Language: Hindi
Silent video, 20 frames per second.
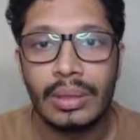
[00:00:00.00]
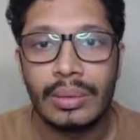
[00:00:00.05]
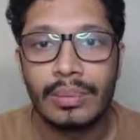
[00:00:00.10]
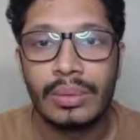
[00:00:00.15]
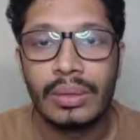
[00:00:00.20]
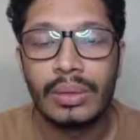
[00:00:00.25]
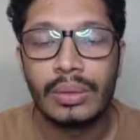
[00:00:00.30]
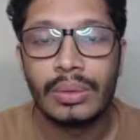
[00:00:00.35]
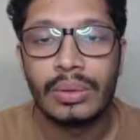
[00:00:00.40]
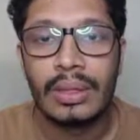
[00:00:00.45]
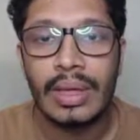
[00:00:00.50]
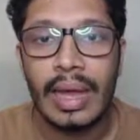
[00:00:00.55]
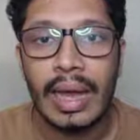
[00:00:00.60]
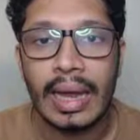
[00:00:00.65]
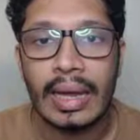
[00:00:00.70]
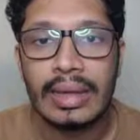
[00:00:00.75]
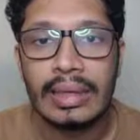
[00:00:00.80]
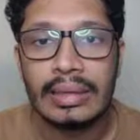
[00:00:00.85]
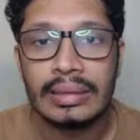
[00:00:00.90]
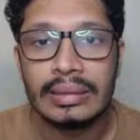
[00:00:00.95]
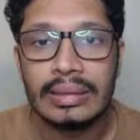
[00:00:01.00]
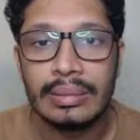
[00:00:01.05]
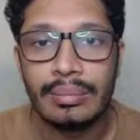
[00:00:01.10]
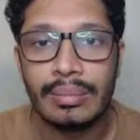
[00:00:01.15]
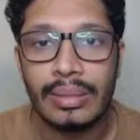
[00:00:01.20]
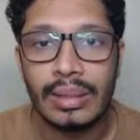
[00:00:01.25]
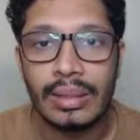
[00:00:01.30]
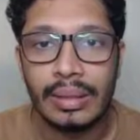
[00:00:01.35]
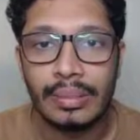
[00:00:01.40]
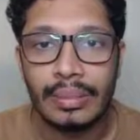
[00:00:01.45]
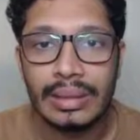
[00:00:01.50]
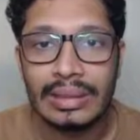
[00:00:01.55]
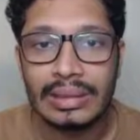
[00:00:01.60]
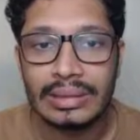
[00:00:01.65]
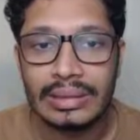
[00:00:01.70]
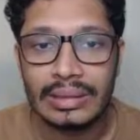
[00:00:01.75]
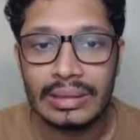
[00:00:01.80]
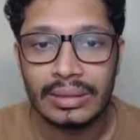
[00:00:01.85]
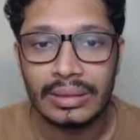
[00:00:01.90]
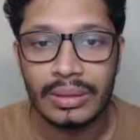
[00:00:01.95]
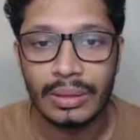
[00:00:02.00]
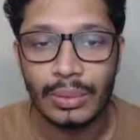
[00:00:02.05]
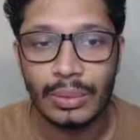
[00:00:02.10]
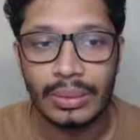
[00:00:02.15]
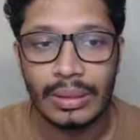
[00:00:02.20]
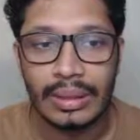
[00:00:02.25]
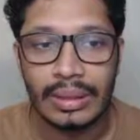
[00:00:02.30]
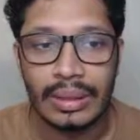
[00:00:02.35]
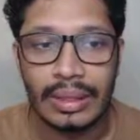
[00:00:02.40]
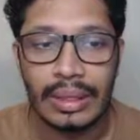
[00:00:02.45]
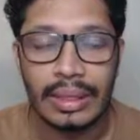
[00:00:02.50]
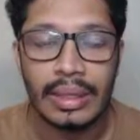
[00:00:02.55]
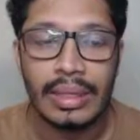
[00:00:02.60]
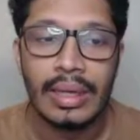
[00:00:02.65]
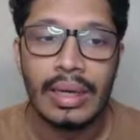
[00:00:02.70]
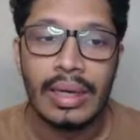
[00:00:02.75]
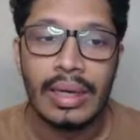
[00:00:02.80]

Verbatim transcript: डेबिट नोट के आईटीसी मिलने में रिस्ट्रिक्शन होती थी